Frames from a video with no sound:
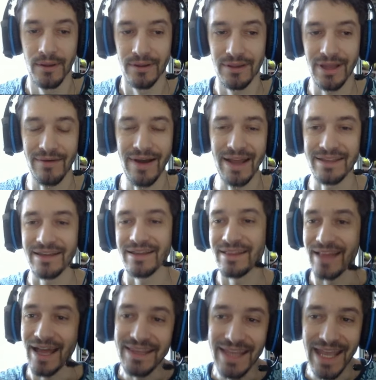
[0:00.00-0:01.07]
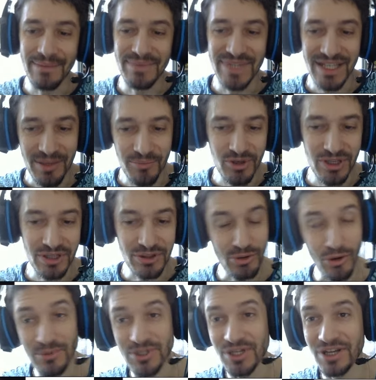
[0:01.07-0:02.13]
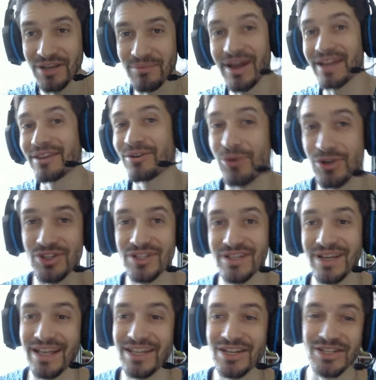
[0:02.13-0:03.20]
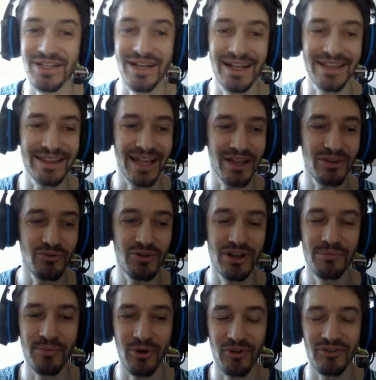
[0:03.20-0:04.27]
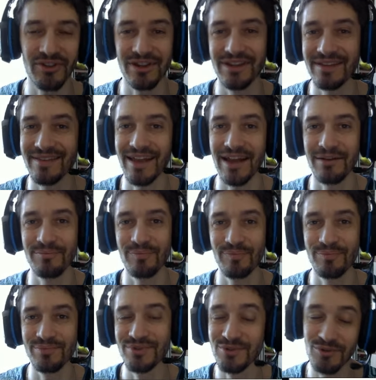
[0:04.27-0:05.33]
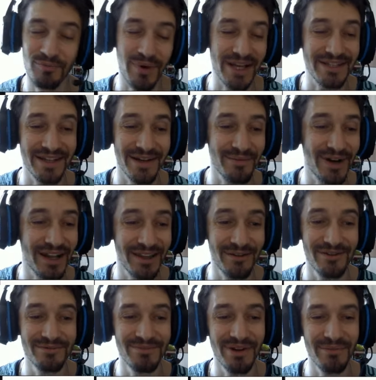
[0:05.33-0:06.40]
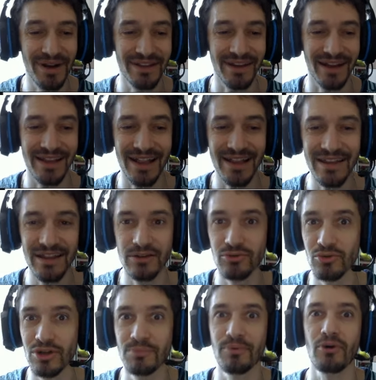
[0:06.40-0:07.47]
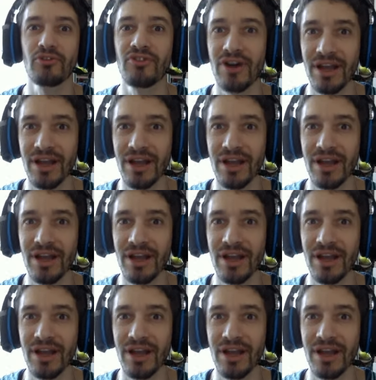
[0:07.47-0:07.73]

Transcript: Давайте, надеемся, это будет топчик, ребят. Хочется, конечно, Кантану или просто, не знаю, Зубастика бы хотелось поймать, Рональдини, ну или просто